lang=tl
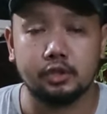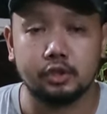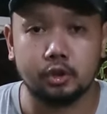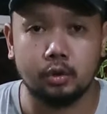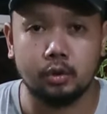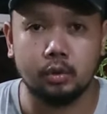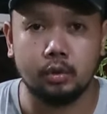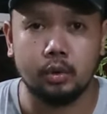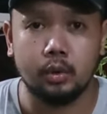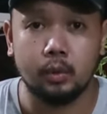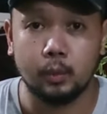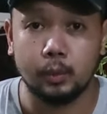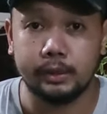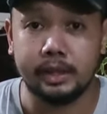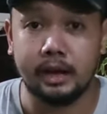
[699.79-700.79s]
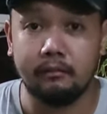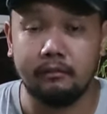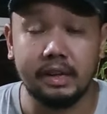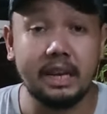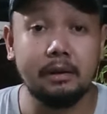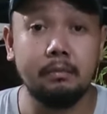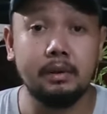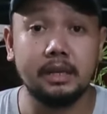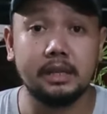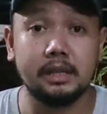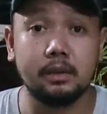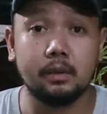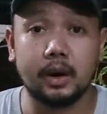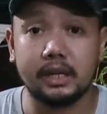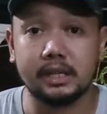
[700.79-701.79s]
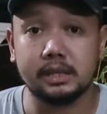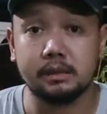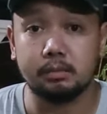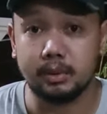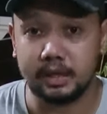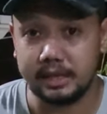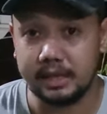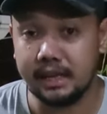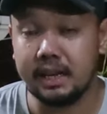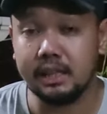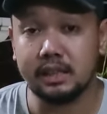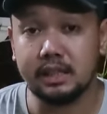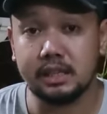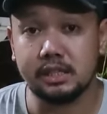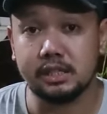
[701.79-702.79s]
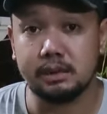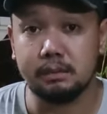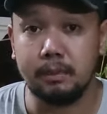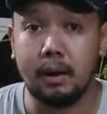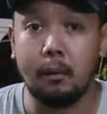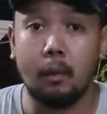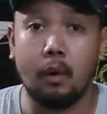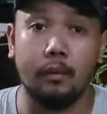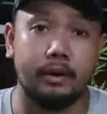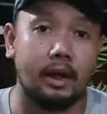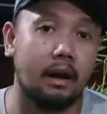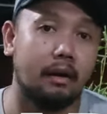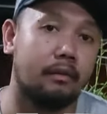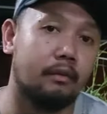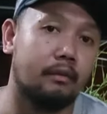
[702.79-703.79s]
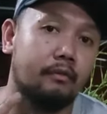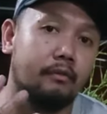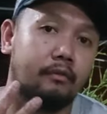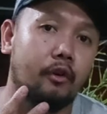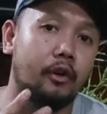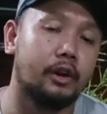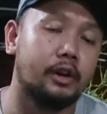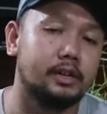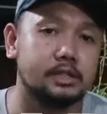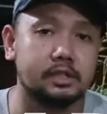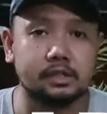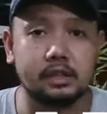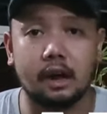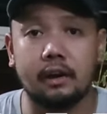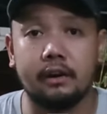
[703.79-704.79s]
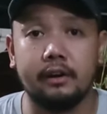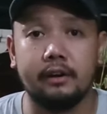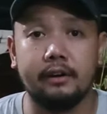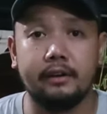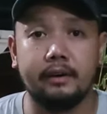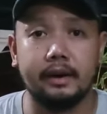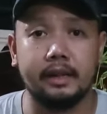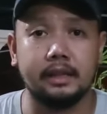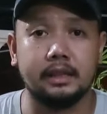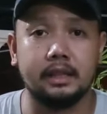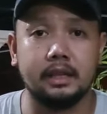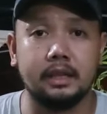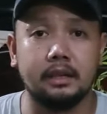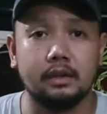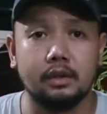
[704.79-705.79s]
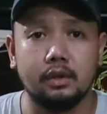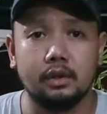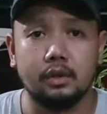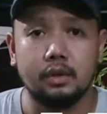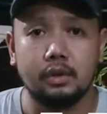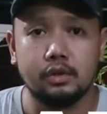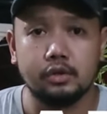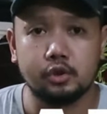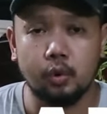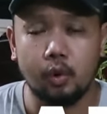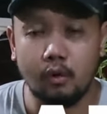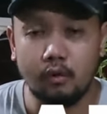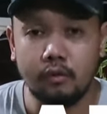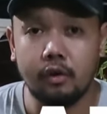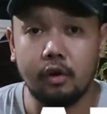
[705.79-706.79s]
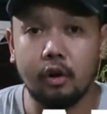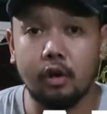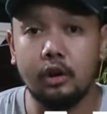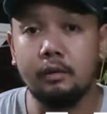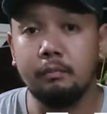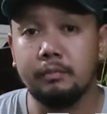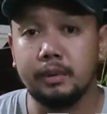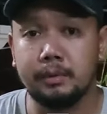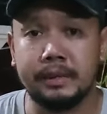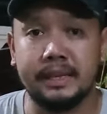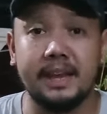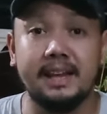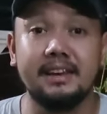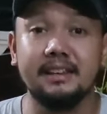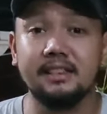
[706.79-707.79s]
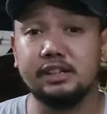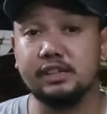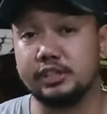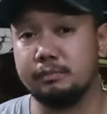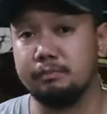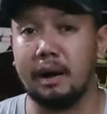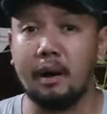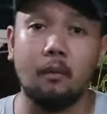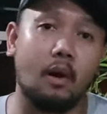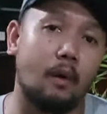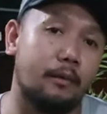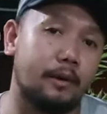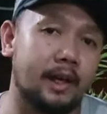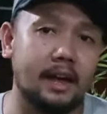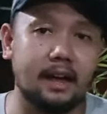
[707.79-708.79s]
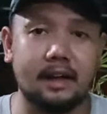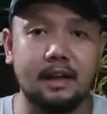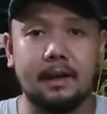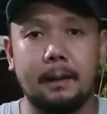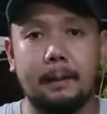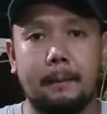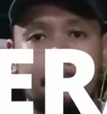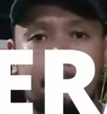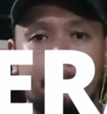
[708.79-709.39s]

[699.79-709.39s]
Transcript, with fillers: So, with the availability wise, bigyan natin si Bawaw ng 4-star rating. So, overall, bibigyan natin si Bawaw ng